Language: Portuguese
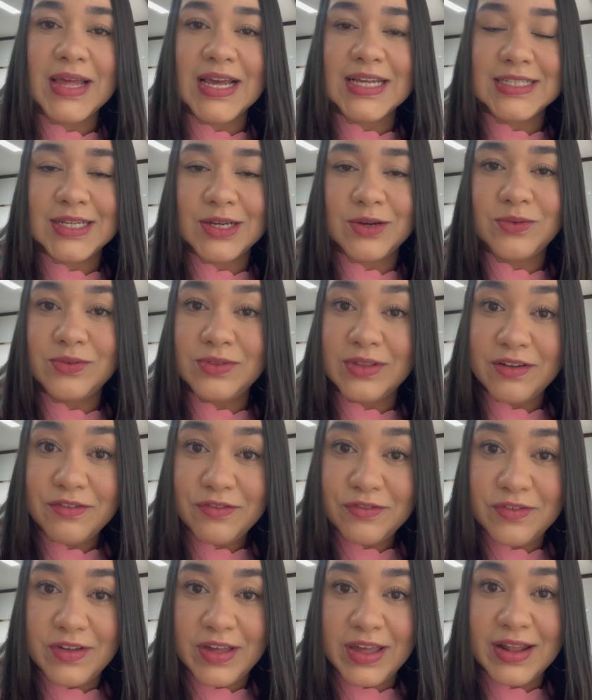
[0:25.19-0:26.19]
É
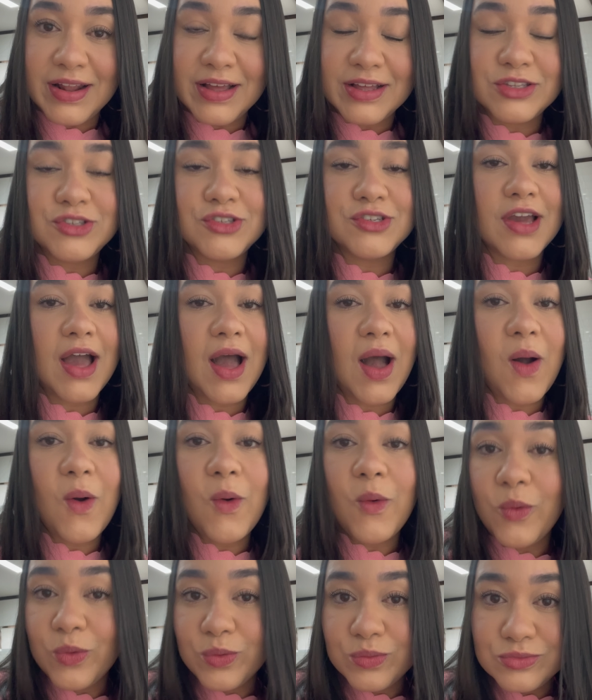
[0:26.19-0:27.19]
segunda-feira, dia
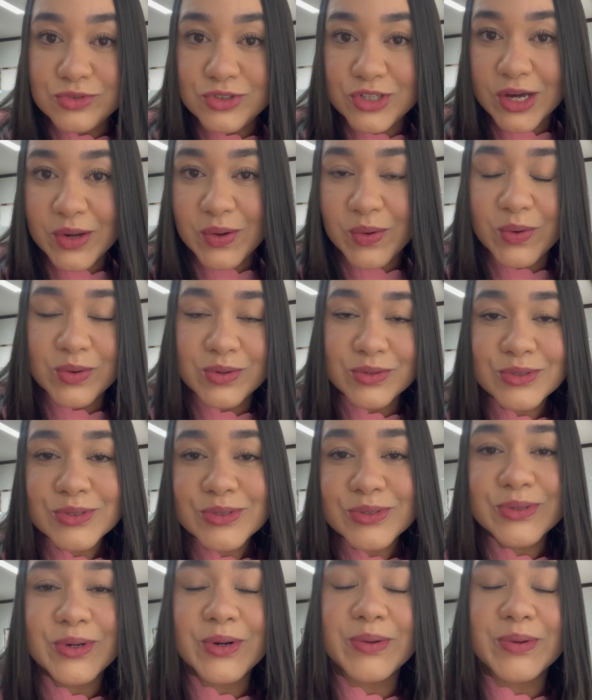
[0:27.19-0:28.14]
1 de agosto,